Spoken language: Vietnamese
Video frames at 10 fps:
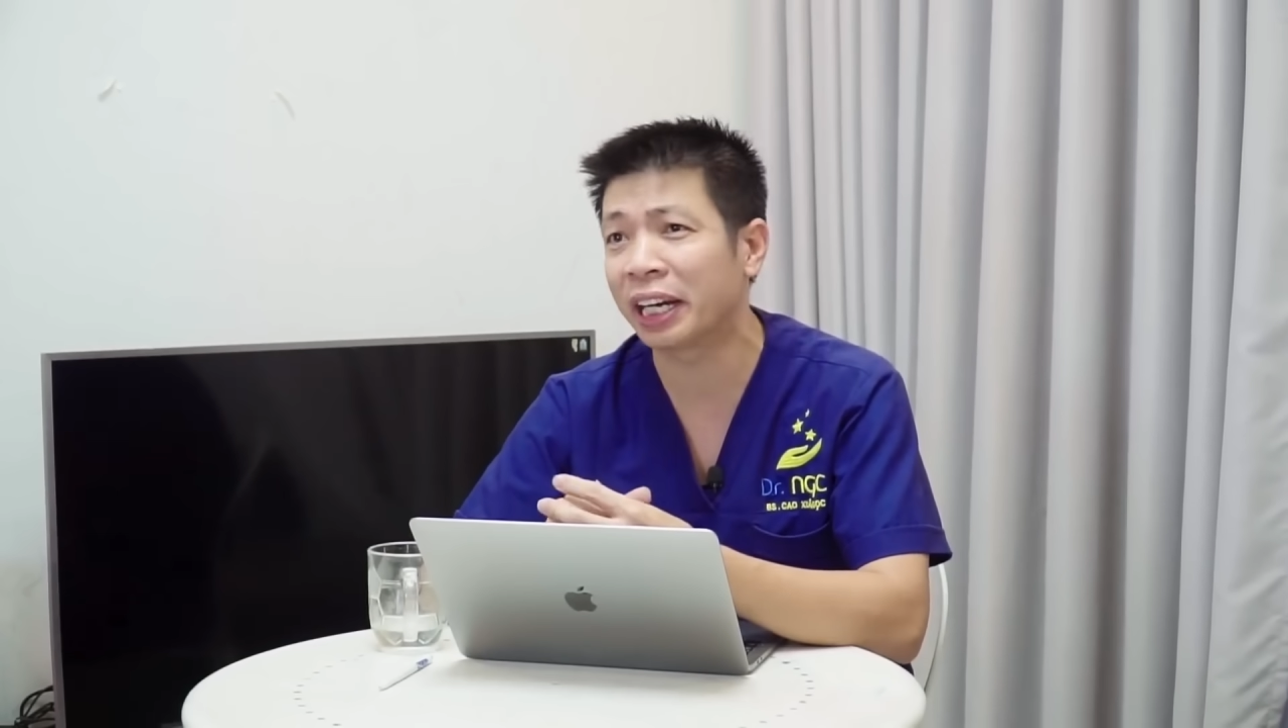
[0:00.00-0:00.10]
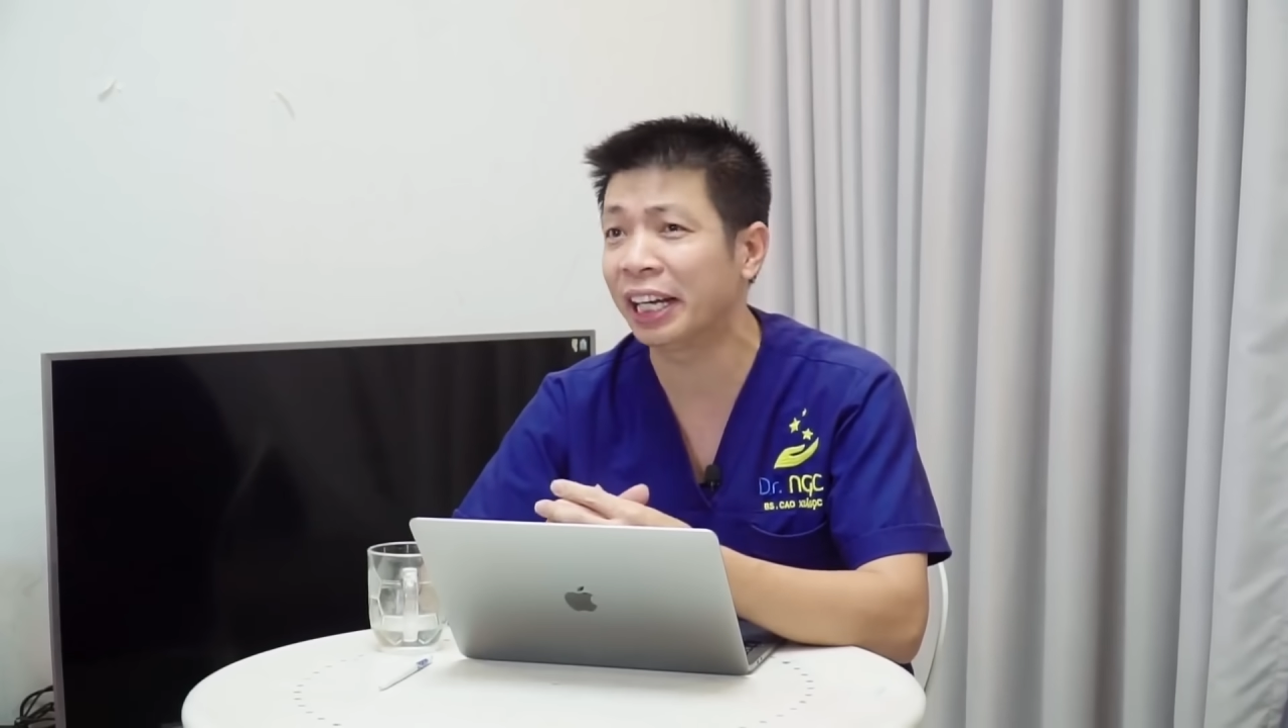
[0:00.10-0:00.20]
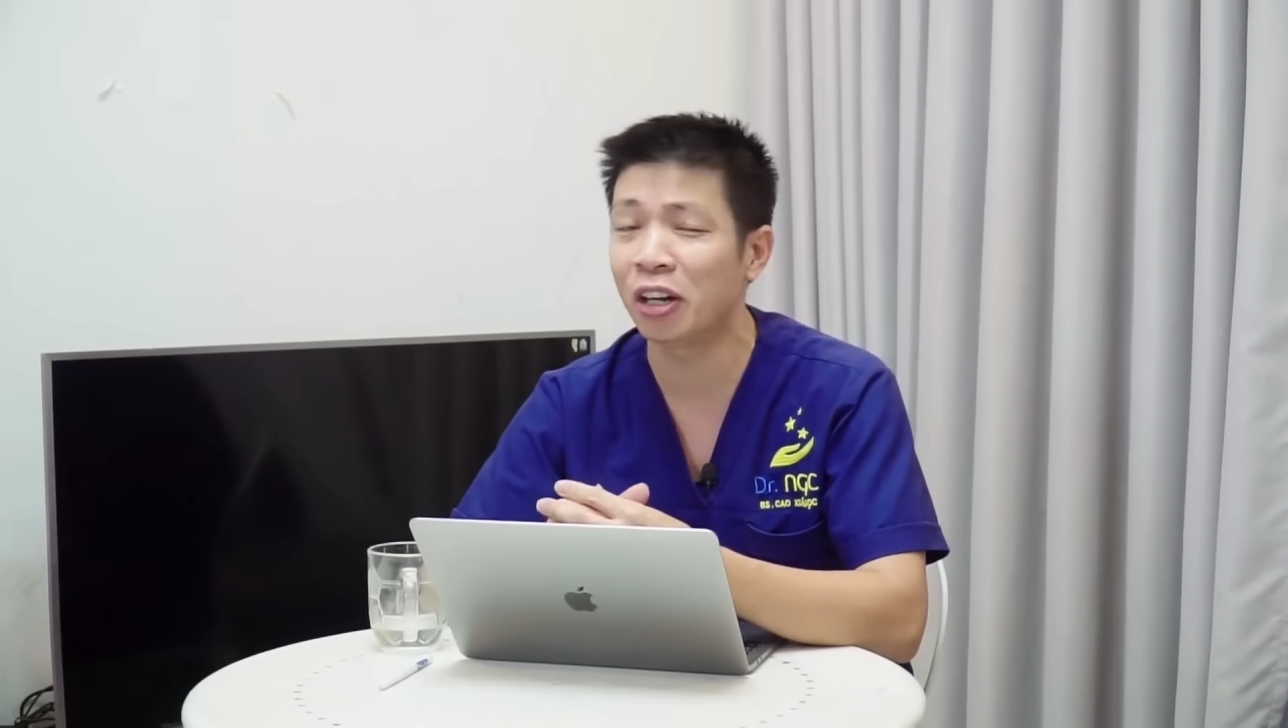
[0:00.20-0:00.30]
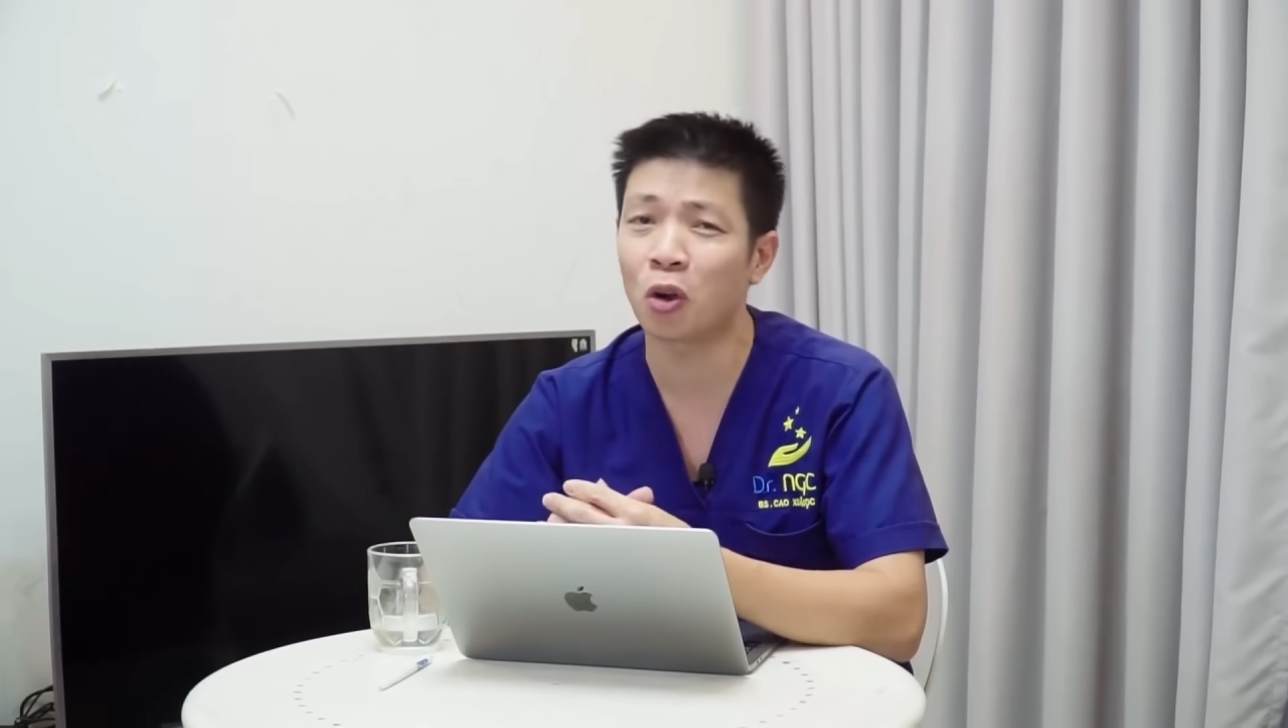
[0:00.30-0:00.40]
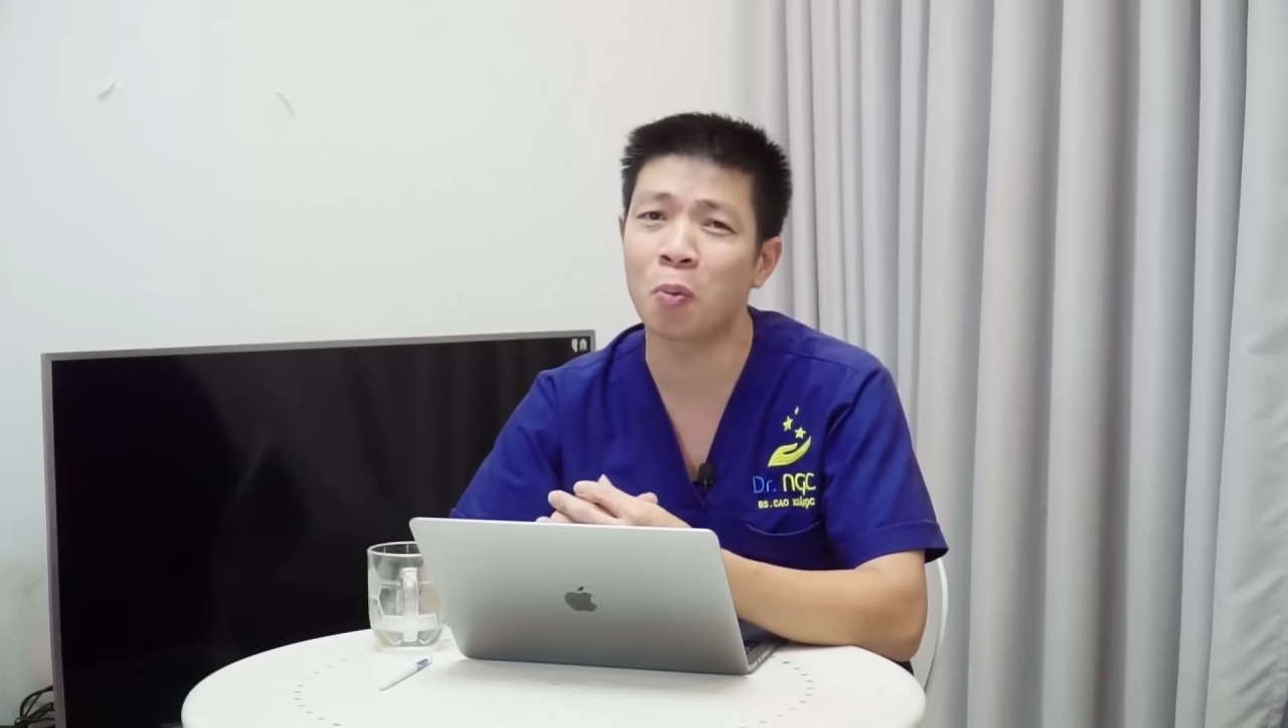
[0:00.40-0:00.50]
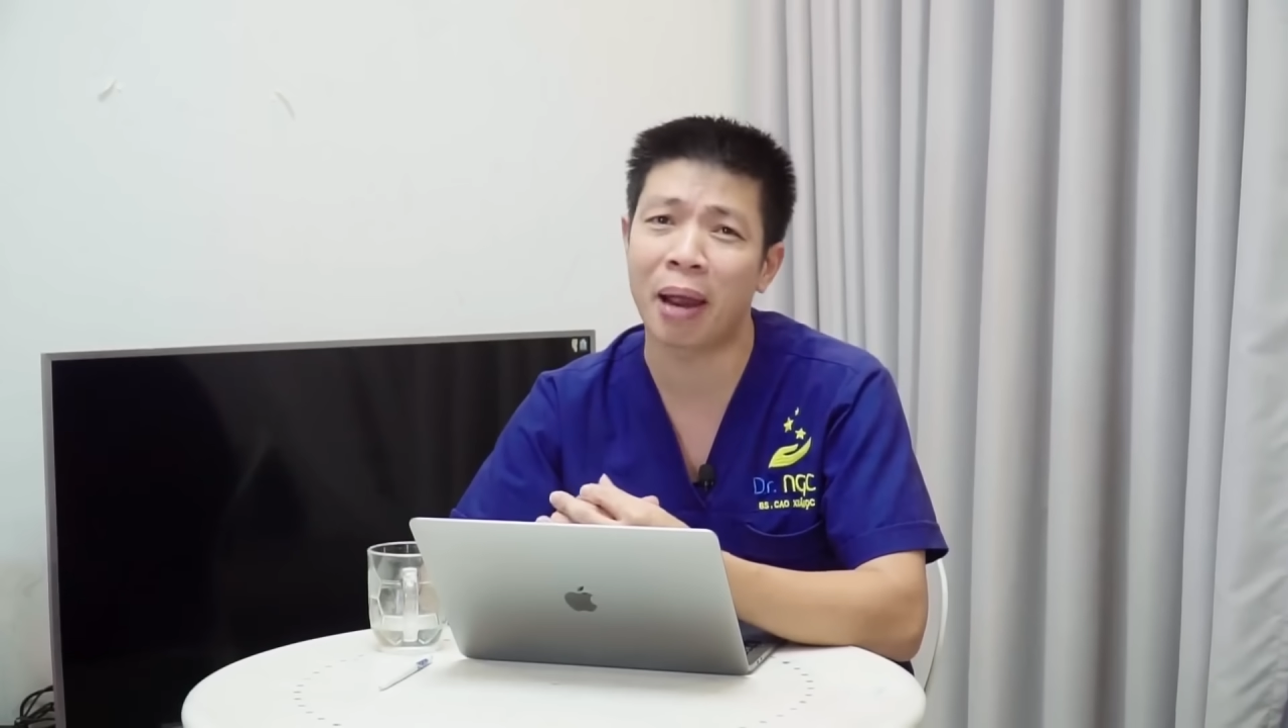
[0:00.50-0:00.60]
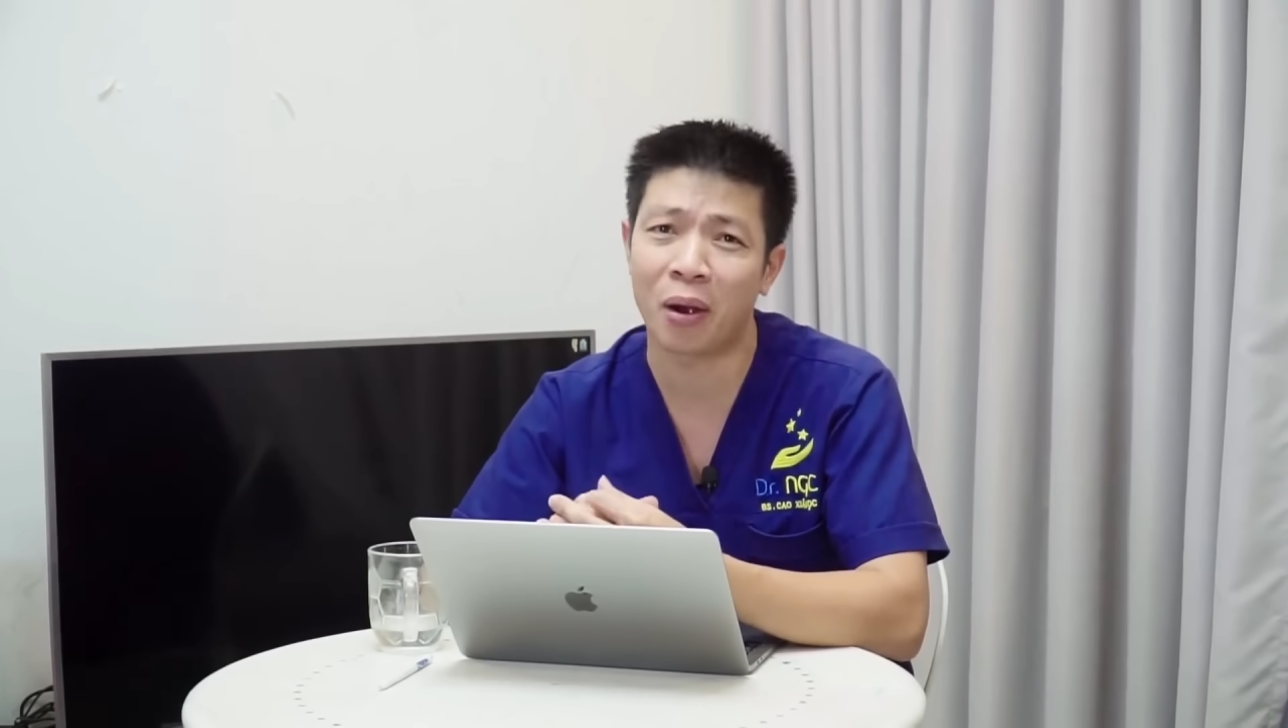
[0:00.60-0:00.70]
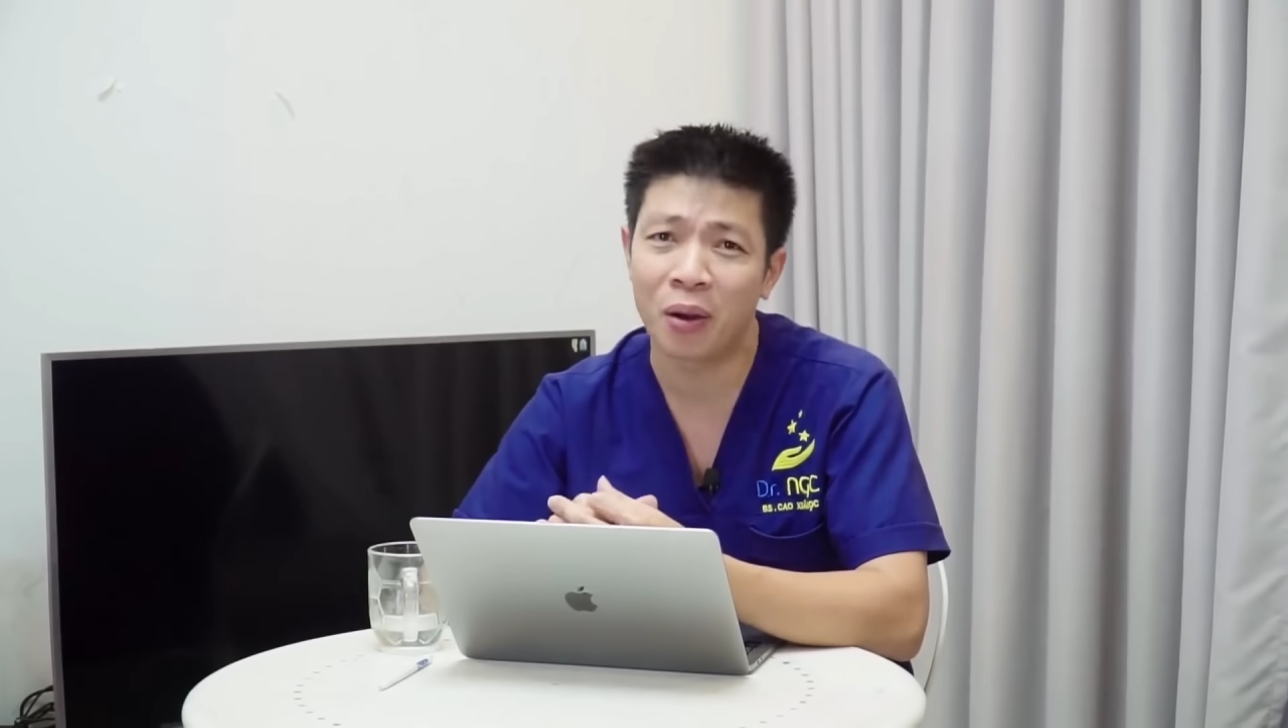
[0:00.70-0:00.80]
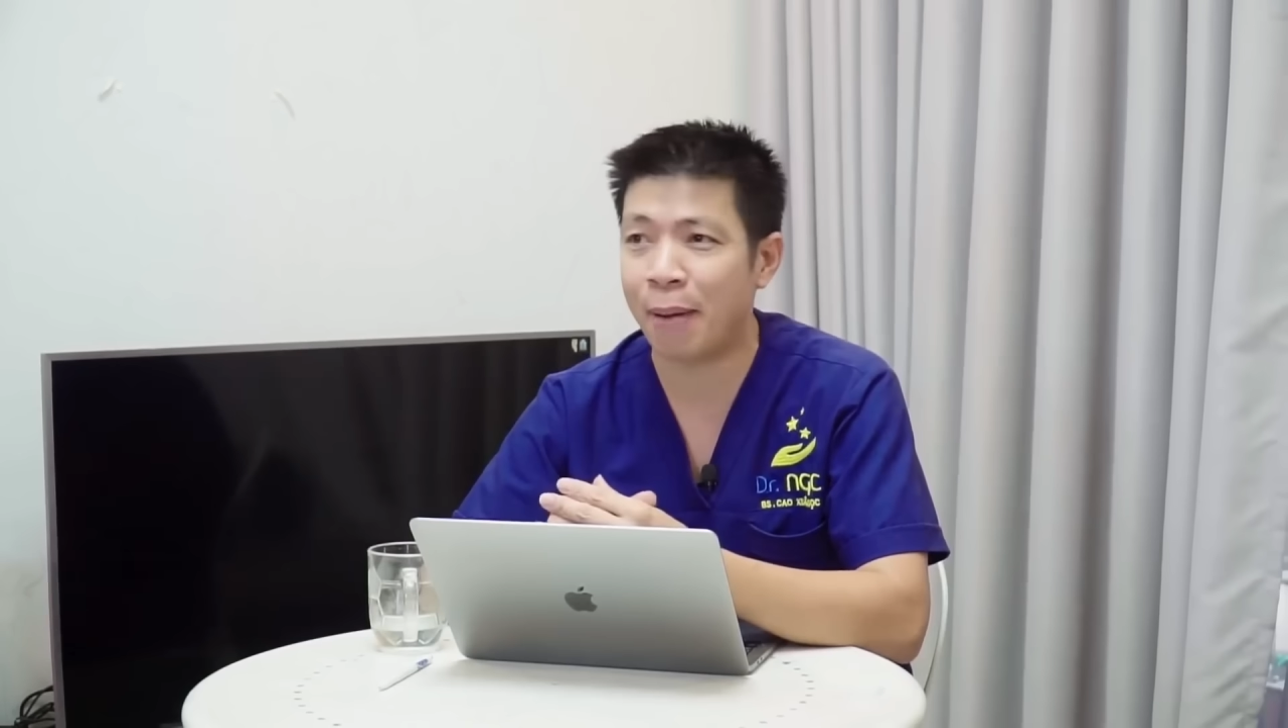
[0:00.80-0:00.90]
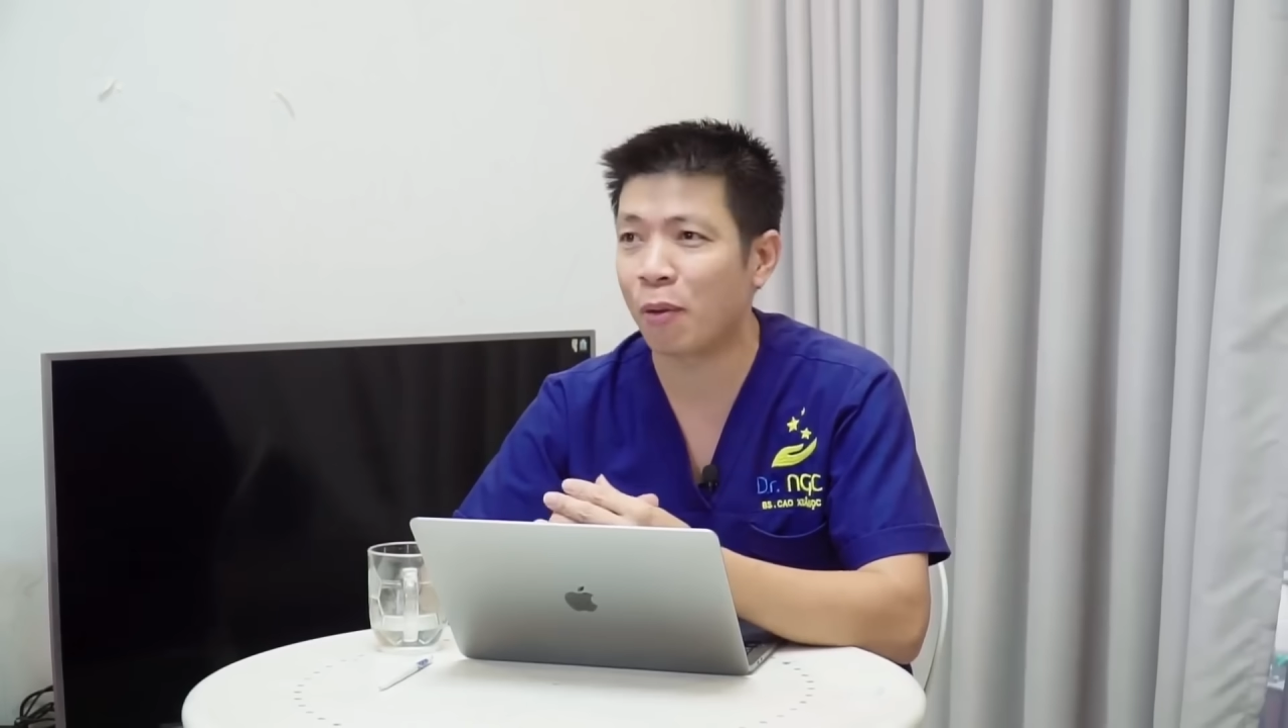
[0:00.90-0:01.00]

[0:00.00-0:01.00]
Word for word: khí nó cũng béo em,